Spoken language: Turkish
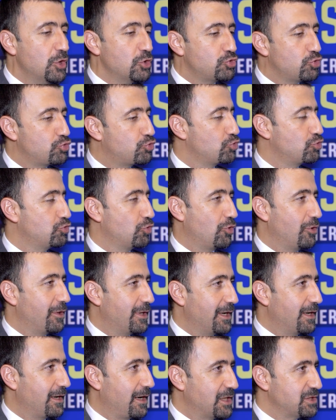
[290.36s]
susuzluk
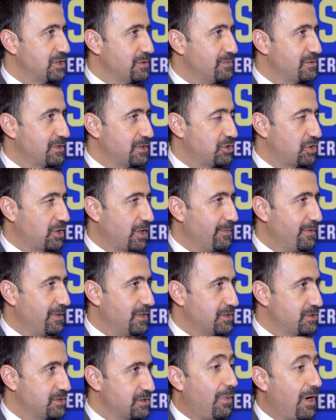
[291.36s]
olarak karşımıza çıkabilir,